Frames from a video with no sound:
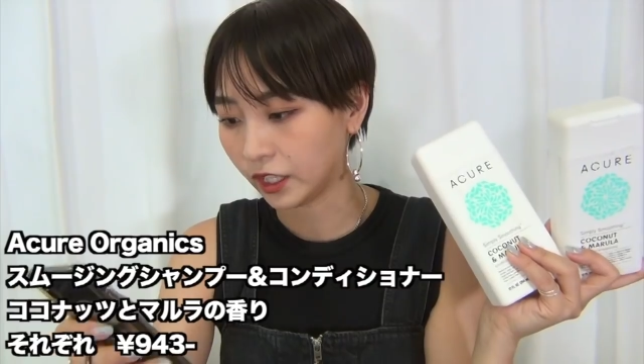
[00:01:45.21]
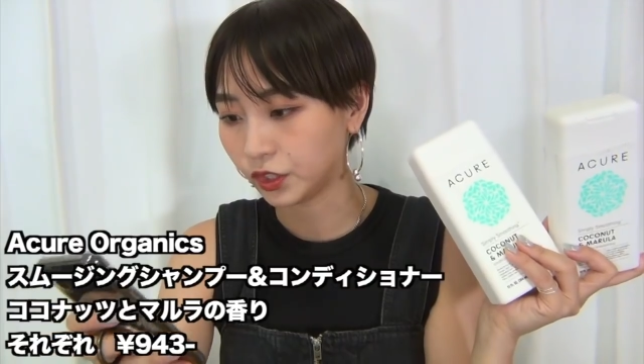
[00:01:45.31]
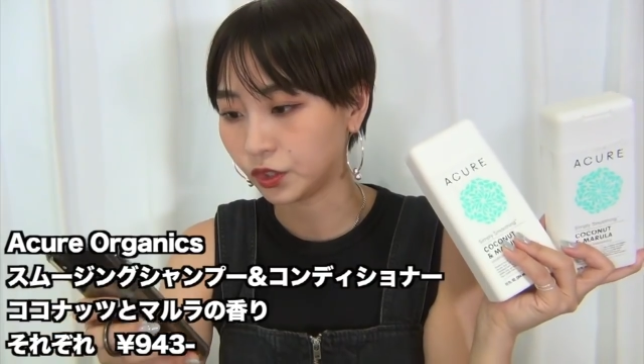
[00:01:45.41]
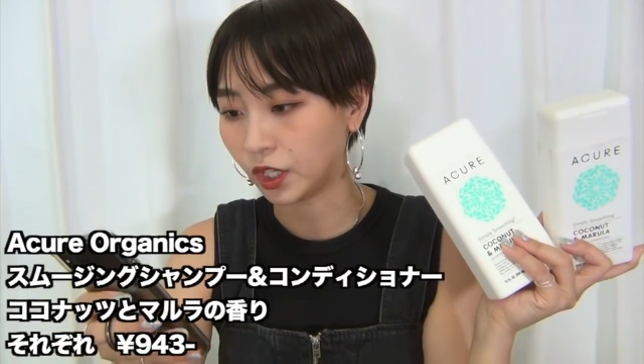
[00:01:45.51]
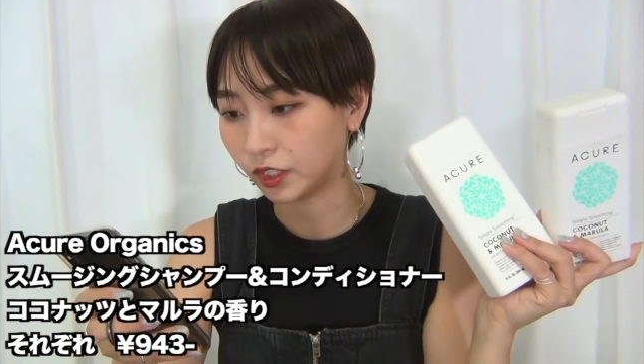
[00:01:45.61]

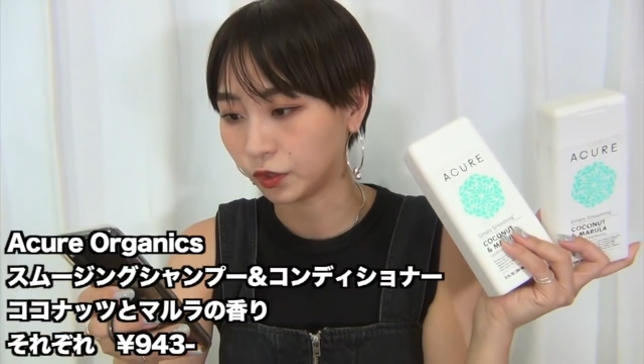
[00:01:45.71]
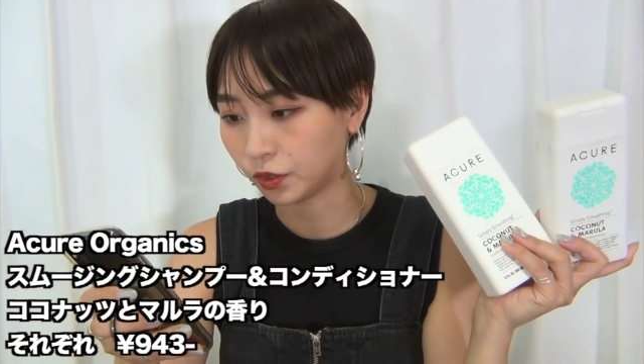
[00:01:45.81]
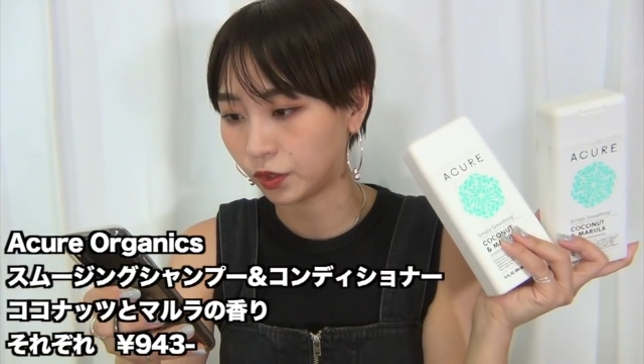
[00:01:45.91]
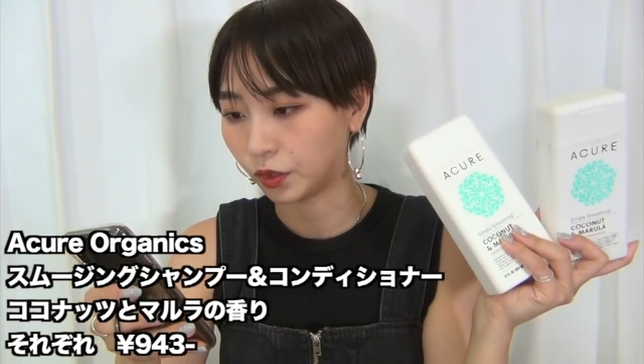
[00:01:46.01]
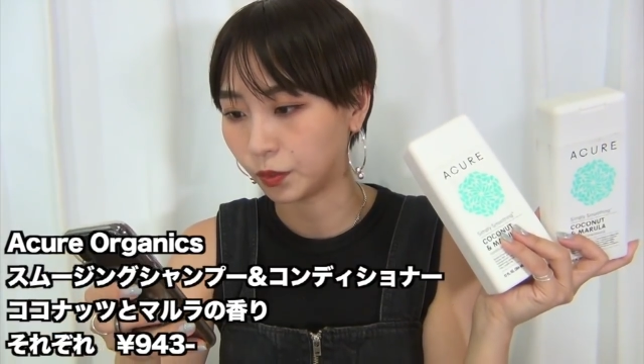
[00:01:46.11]
アキュア
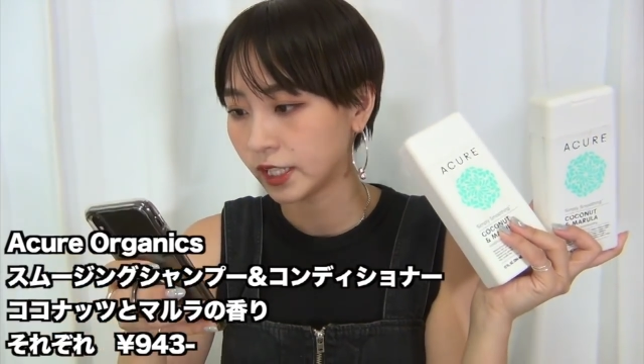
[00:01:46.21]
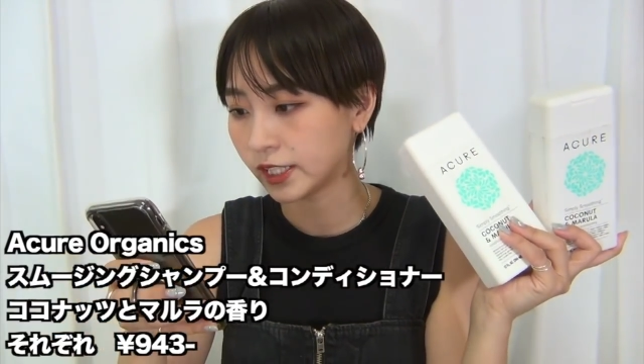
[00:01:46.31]
の